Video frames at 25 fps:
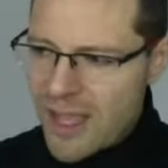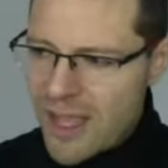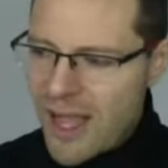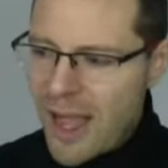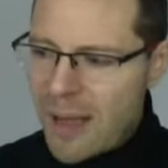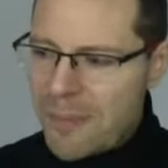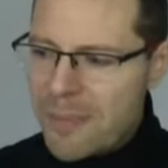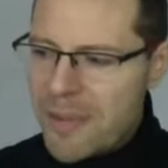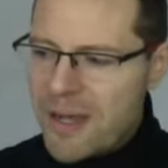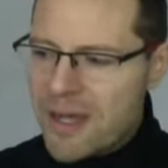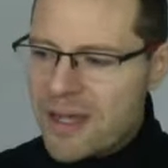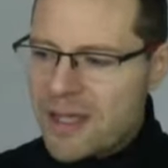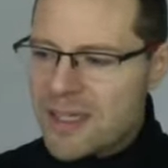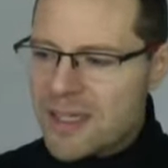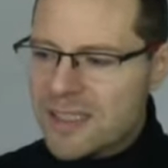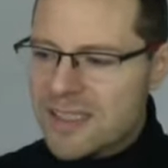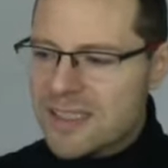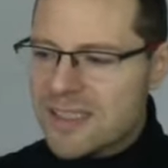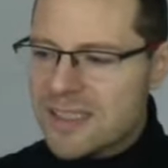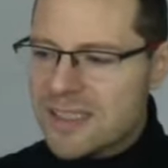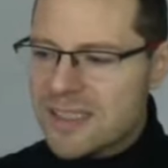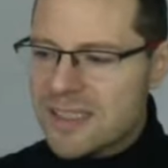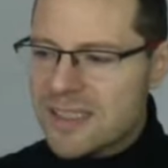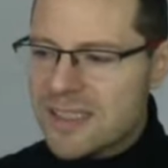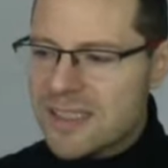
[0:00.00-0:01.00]
Aber
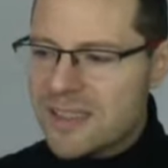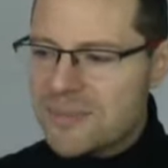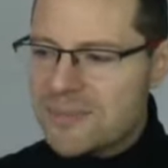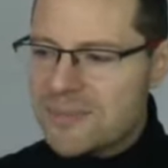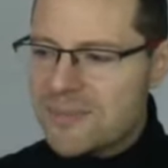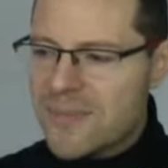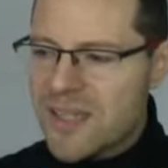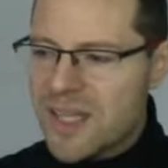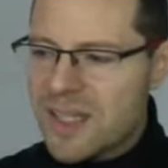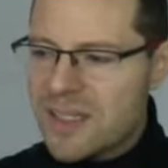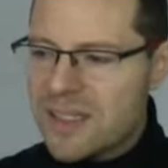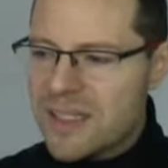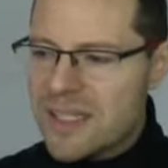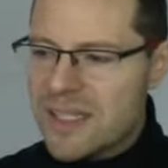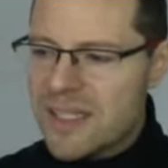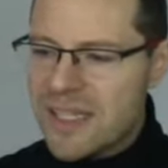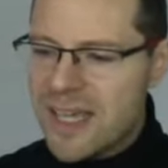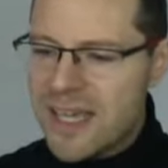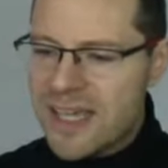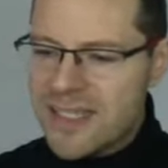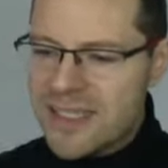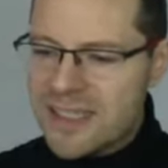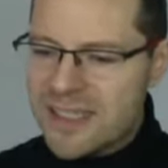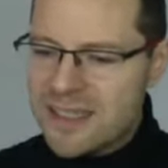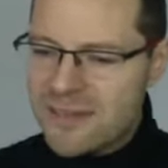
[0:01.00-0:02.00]
es, ähm, diese
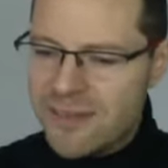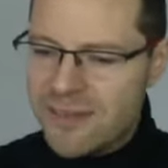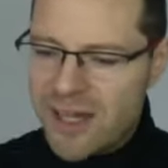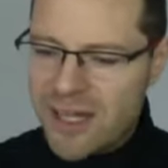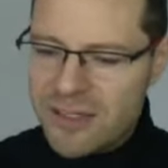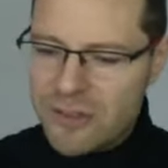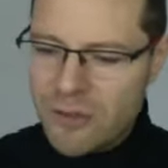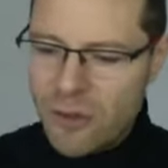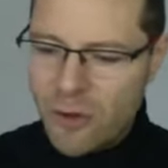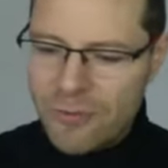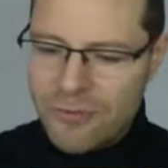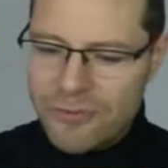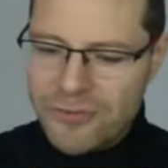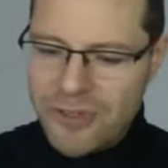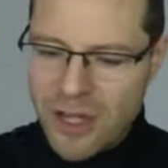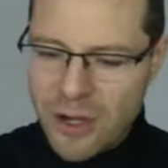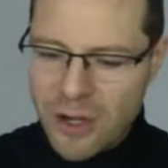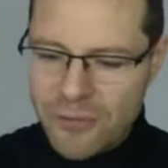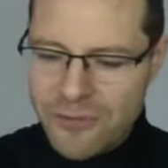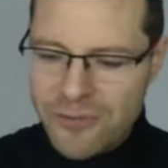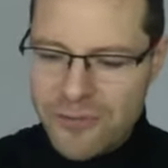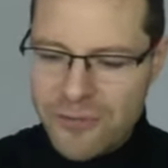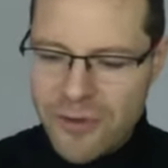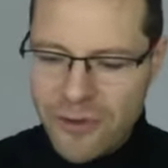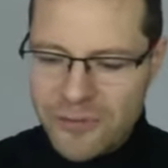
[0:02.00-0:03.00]
Ängste waren oft
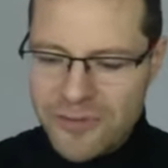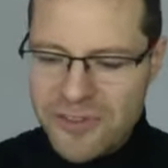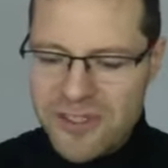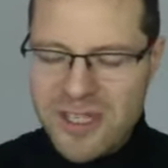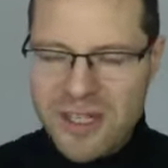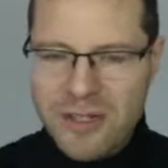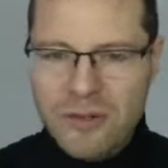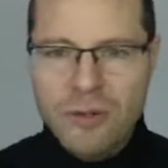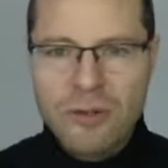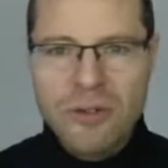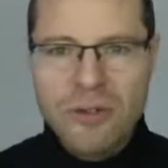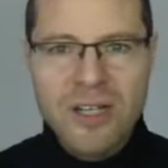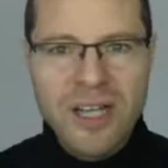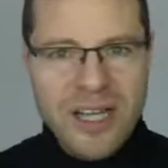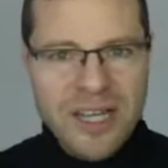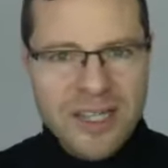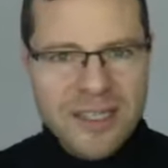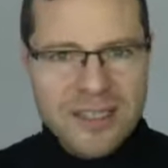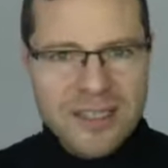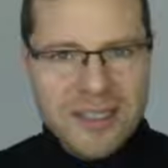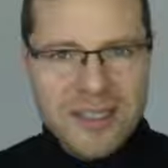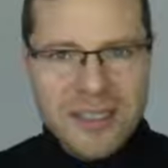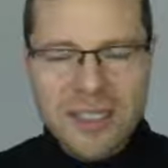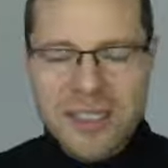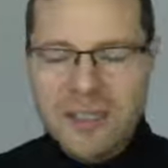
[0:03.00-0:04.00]
auf, auf sehr
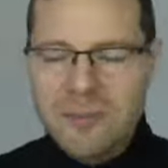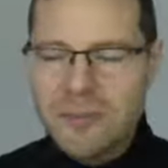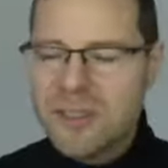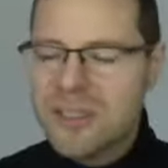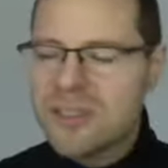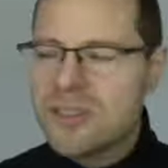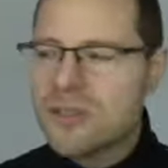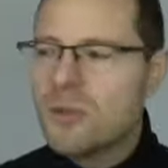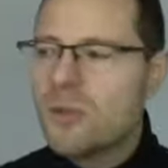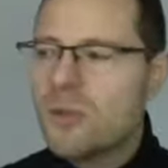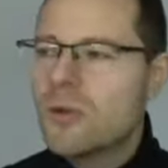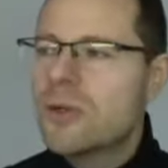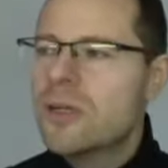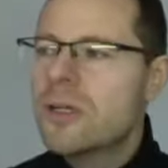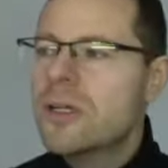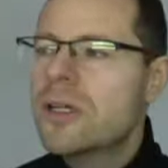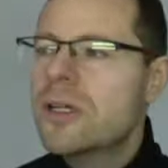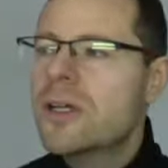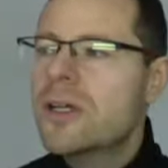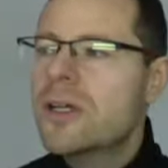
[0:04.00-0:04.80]
konkrete Dinge bezogen.